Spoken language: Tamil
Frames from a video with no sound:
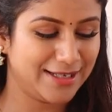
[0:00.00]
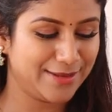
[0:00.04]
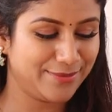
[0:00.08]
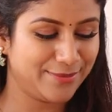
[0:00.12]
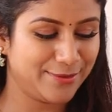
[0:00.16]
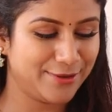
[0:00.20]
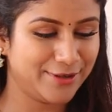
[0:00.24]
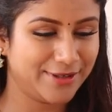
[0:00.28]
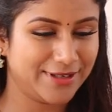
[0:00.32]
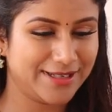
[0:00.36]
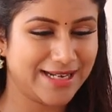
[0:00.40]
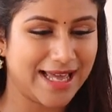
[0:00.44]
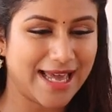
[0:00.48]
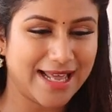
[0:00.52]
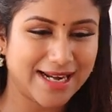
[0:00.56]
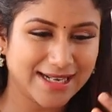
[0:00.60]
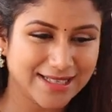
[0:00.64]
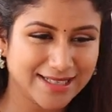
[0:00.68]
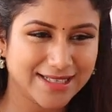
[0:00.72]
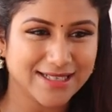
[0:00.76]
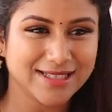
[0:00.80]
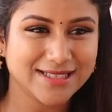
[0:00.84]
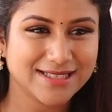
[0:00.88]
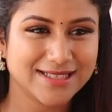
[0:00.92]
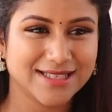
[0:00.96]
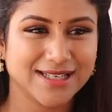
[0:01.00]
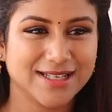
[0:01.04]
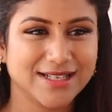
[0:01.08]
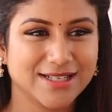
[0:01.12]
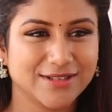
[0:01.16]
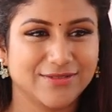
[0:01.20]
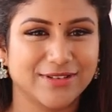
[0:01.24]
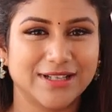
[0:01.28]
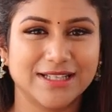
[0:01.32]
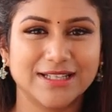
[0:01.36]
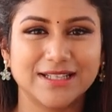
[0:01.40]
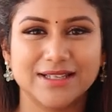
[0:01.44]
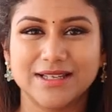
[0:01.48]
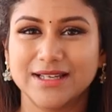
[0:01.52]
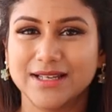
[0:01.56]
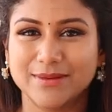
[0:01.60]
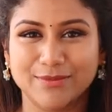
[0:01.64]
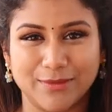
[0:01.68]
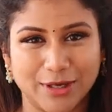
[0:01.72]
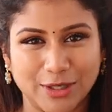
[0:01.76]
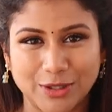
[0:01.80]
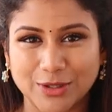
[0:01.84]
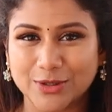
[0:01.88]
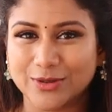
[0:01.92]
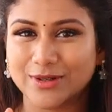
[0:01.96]
நம்ம டேரக்டர் சார் வந்து
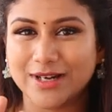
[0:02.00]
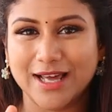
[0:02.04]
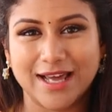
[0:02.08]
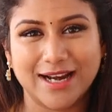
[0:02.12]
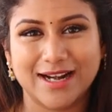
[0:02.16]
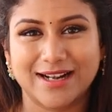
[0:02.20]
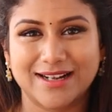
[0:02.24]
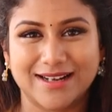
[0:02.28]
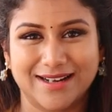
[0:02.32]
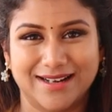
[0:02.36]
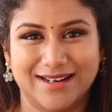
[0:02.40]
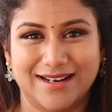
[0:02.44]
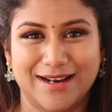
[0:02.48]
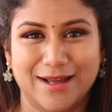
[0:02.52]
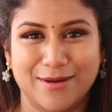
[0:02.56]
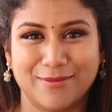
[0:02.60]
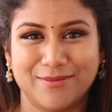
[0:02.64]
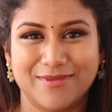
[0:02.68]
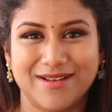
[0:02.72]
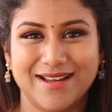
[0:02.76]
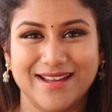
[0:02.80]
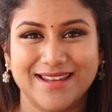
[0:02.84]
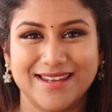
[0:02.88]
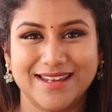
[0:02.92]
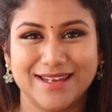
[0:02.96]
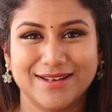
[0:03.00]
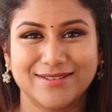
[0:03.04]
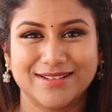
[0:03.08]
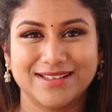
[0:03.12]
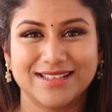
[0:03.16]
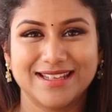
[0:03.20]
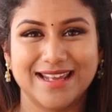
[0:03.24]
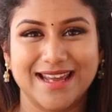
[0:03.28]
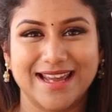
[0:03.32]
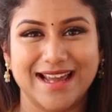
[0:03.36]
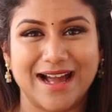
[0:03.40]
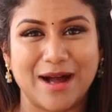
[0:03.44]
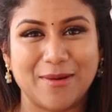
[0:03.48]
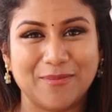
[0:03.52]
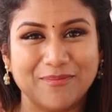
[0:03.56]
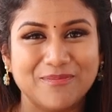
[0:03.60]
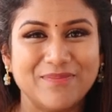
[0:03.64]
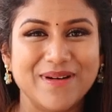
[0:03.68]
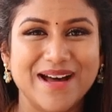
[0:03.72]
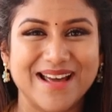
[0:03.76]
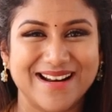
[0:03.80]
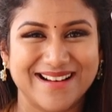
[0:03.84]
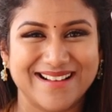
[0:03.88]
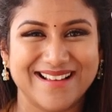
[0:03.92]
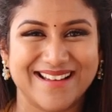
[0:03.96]
மட்டும் டேரக்டர் இல்லாமல் இங்கே வந்து எங்கள்
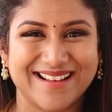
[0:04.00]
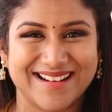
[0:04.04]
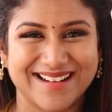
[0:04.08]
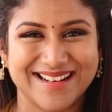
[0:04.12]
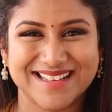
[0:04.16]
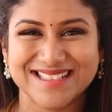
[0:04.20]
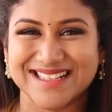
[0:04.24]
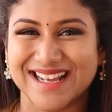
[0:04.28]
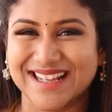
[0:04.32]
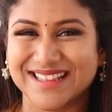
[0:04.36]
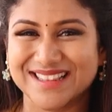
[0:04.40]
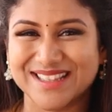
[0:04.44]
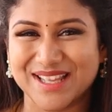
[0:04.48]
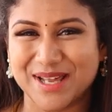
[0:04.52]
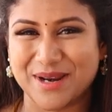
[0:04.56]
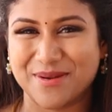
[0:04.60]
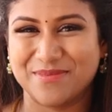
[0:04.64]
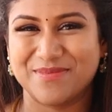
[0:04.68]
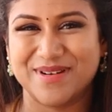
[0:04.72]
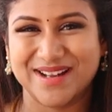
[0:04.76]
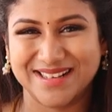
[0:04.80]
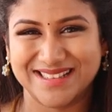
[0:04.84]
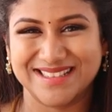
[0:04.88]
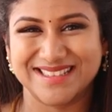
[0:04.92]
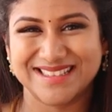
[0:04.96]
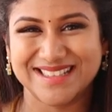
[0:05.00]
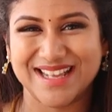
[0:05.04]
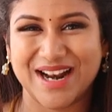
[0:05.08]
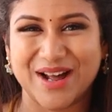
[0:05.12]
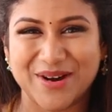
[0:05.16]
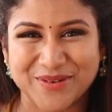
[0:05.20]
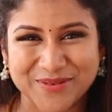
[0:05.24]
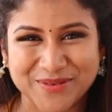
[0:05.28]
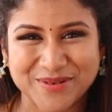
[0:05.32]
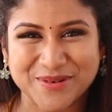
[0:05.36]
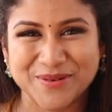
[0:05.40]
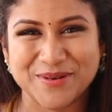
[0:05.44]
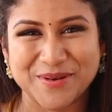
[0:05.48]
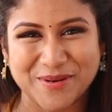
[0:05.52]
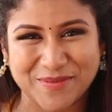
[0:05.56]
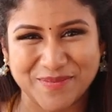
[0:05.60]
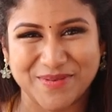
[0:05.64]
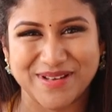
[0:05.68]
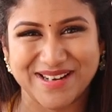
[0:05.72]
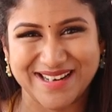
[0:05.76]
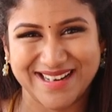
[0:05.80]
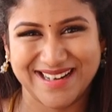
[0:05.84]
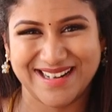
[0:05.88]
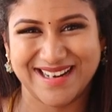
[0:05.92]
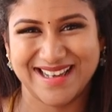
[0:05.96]
அப்பா இருக்கார்ல சந்தானம் பார்த்தி சார் அவரும் ஒரு
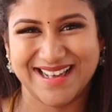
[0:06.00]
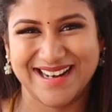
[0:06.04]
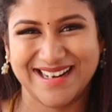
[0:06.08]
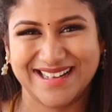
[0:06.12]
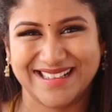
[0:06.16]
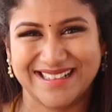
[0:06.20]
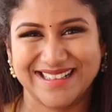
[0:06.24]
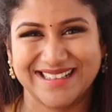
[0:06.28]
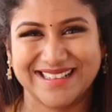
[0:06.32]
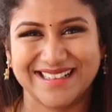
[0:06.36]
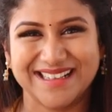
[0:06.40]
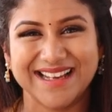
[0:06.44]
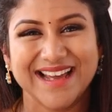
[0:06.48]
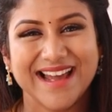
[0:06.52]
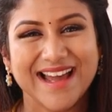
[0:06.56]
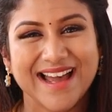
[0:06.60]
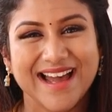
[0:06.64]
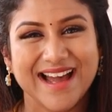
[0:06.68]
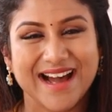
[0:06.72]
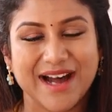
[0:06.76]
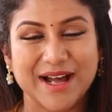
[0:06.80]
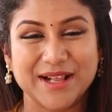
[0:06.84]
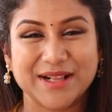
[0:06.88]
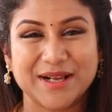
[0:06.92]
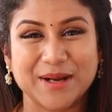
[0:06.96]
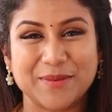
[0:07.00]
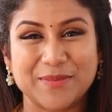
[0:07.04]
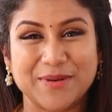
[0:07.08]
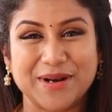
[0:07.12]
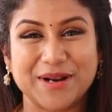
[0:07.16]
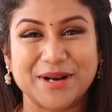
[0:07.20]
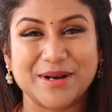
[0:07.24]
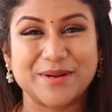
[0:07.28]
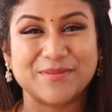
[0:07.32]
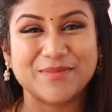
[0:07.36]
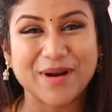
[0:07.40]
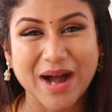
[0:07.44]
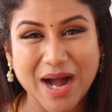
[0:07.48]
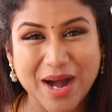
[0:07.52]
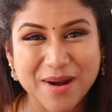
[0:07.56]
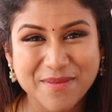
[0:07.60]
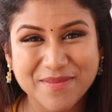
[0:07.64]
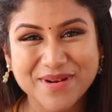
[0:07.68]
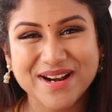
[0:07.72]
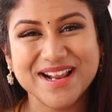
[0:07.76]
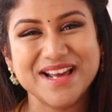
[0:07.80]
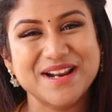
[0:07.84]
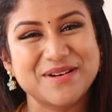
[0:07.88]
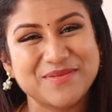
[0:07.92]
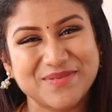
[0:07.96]
பெரிய டேரக்டரு அதுக்கப்புறம் என்னோட
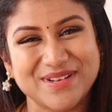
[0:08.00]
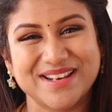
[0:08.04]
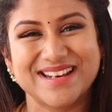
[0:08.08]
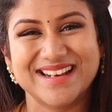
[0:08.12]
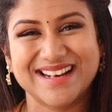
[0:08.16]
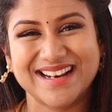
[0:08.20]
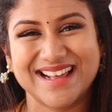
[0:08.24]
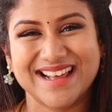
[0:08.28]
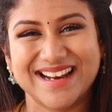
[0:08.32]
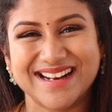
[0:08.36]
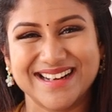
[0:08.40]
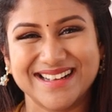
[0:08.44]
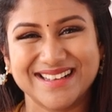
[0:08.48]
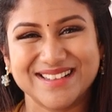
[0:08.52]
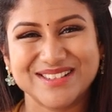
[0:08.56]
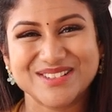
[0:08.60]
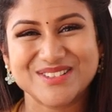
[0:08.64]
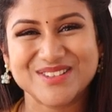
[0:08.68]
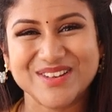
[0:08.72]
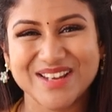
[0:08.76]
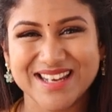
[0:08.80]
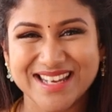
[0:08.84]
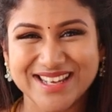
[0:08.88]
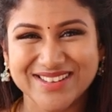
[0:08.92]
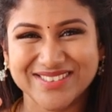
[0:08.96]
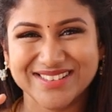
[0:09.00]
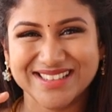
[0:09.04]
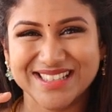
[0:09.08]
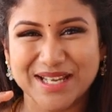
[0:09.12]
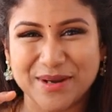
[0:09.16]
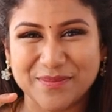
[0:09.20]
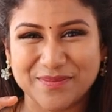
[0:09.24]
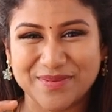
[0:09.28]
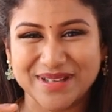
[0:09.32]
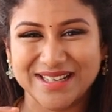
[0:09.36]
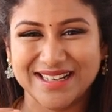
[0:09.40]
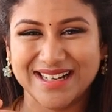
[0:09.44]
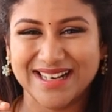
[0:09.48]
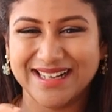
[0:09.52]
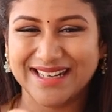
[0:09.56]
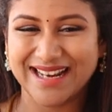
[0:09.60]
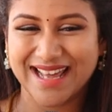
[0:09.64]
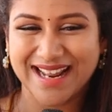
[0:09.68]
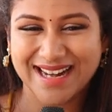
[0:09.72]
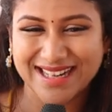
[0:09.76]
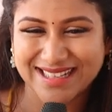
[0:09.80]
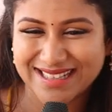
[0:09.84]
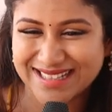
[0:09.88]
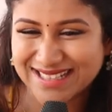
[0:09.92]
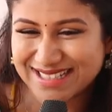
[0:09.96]
மாமனார் பெரிய டேரக்டர் ஸோ இங்கே வந்து எப்படின்னா
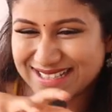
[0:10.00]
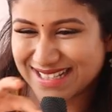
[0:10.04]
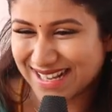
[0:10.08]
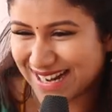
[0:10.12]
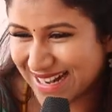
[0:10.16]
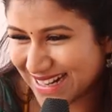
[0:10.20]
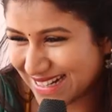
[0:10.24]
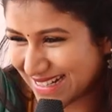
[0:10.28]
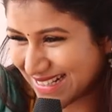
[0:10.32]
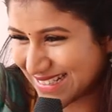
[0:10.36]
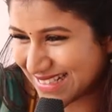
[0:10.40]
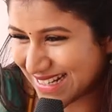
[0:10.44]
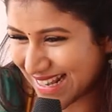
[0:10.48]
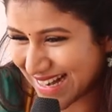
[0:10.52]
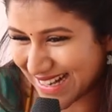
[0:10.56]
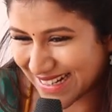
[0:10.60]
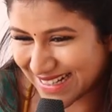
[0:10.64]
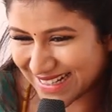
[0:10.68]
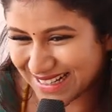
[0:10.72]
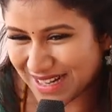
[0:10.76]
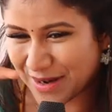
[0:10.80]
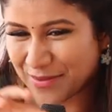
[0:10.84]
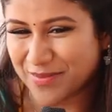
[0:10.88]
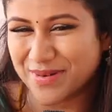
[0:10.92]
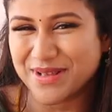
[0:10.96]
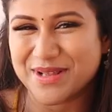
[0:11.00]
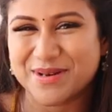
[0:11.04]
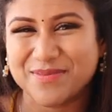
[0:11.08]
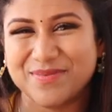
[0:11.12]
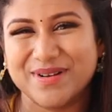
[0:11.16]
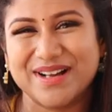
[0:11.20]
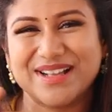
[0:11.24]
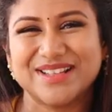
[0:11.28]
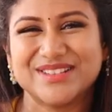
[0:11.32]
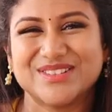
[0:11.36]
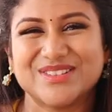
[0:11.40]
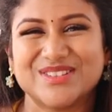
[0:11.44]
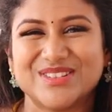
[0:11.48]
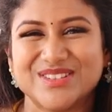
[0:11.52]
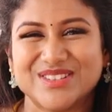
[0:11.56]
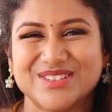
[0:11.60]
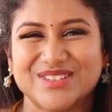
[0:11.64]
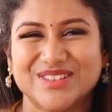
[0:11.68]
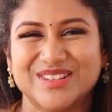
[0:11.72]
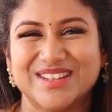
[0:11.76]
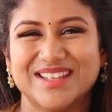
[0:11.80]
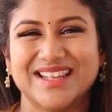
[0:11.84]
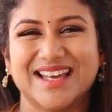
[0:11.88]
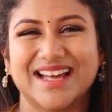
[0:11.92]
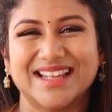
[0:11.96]
டேரக்டர்ஸ் டேரக்டர் டேரக்டர் டேரக்டர் அப்படி இருப்பாங்க சுத்தி
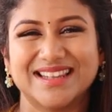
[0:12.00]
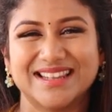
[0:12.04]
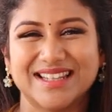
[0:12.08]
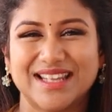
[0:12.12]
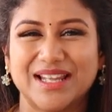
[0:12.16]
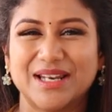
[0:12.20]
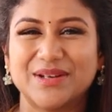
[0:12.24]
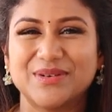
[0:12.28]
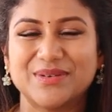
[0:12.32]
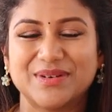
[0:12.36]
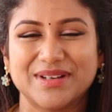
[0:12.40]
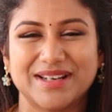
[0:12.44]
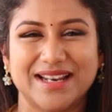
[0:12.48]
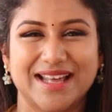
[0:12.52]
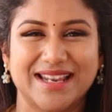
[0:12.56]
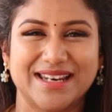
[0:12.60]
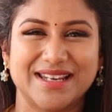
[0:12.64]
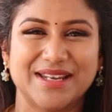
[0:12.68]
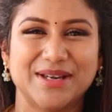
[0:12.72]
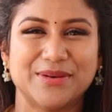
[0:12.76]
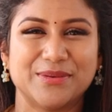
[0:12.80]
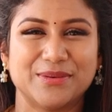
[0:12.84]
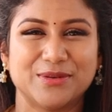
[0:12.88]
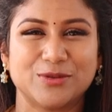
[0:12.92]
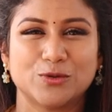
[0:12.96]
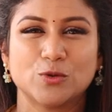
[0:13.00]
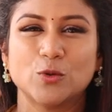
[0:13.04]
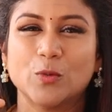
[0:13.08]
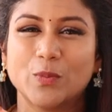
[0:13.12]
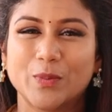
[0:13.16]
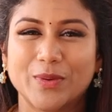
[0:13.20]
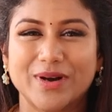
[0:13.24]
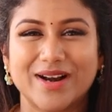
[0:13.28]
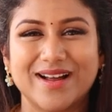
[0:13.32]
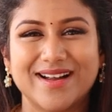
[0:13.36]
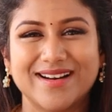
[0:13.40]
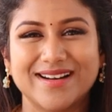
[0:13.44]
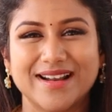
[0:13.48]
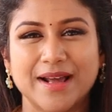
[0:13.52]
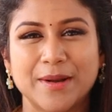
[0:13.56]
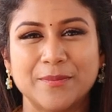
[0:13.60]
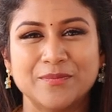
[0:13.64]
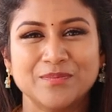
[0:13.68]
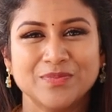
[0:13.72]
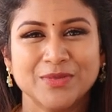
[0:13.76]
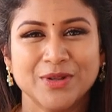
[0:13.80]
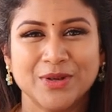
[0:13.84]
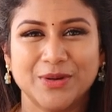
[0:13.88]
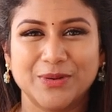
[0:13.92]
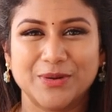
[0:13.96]
சுத்தி அந்த அளவுக்கு நிறைய சூப்பரான
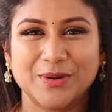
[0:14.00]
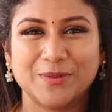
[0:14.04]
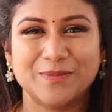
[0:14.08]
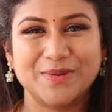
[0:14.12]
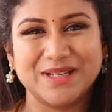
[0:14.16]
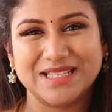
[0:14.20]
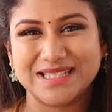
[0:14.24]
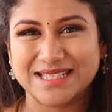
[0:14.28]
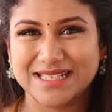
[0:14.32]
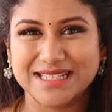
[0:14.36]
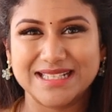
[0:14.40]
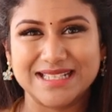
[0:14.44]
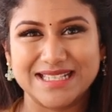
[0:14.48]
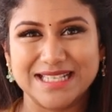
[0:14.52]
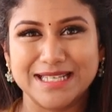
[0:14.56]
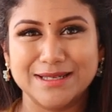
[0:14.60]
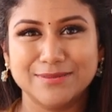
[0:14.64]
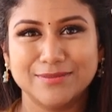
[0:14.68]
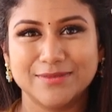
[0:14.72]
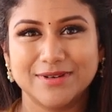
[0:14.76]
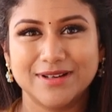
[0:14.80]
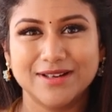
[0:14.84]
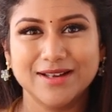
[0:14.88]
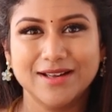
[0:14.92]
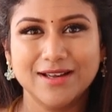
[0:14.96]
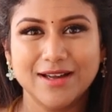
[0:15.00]
ஒரு பெஸ்ட் டீம்